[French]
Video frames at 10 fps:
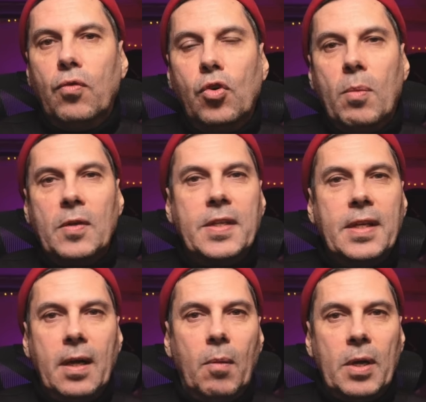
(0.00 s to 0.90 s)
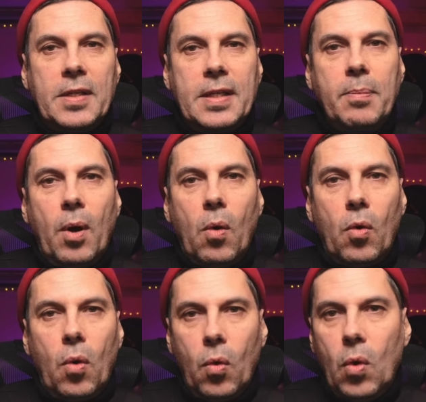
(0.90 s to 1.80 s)
vous commencez en principe
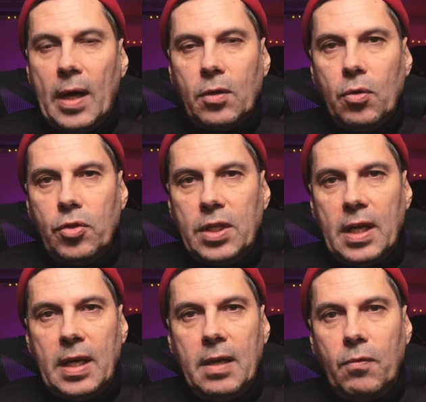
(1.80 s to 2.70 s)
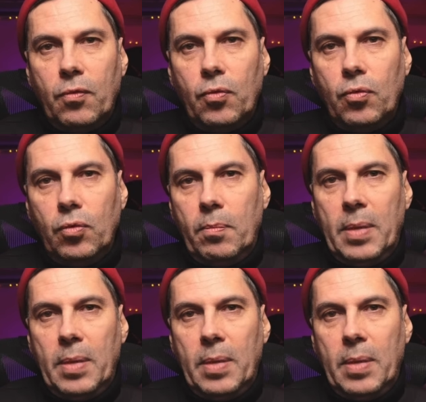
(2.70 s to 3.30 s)
en haut à gauche et vous